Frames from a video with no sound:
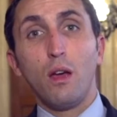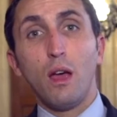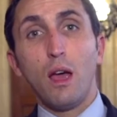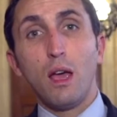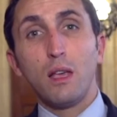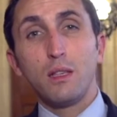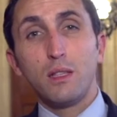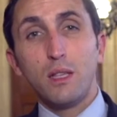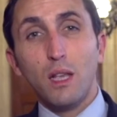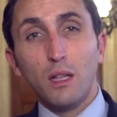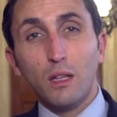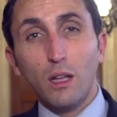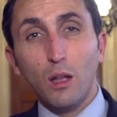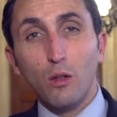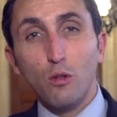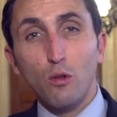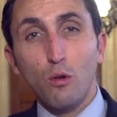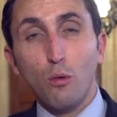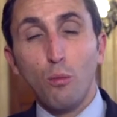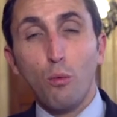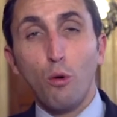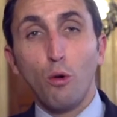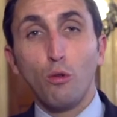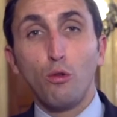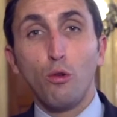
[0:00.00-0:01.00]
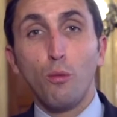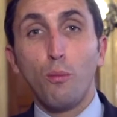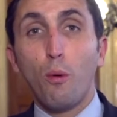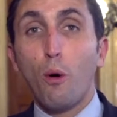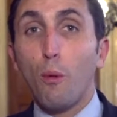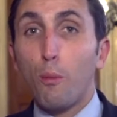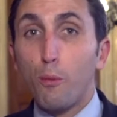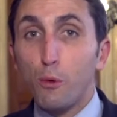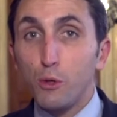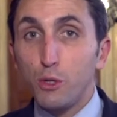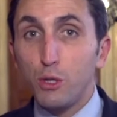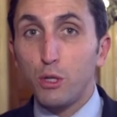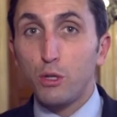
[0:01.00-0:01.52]
un certain nombre de
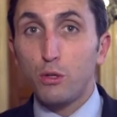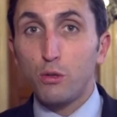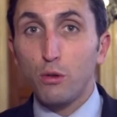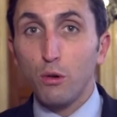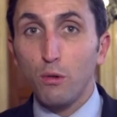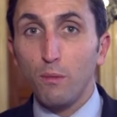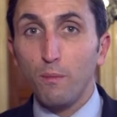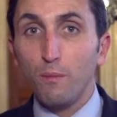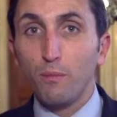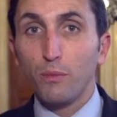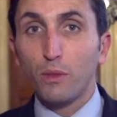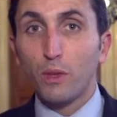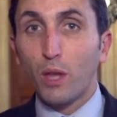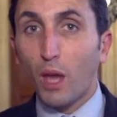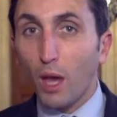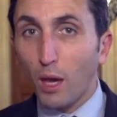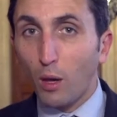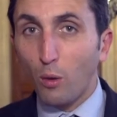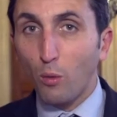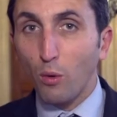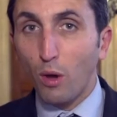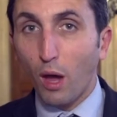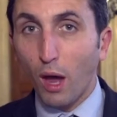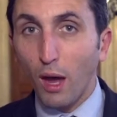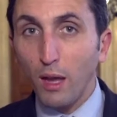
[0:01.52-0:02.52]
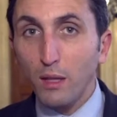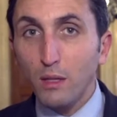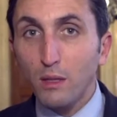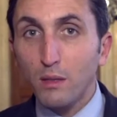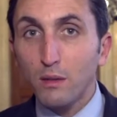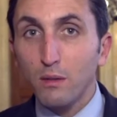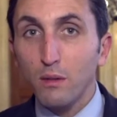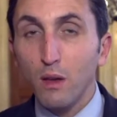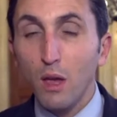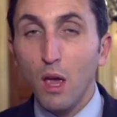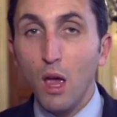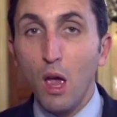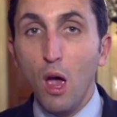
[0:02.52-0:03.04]
propositions très
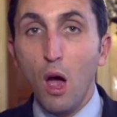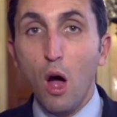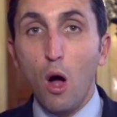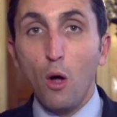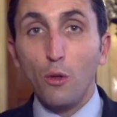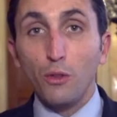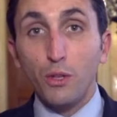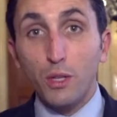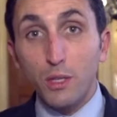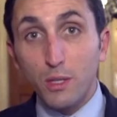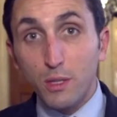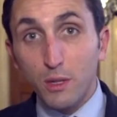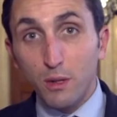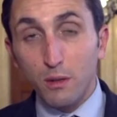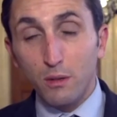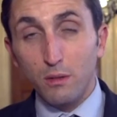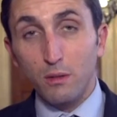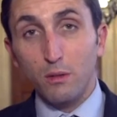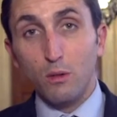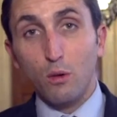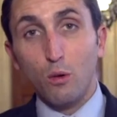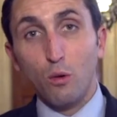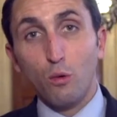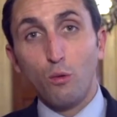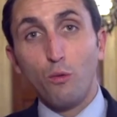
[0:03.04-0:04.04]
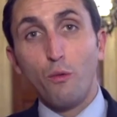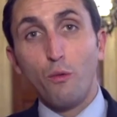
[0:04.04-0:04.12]
concrètes en disant au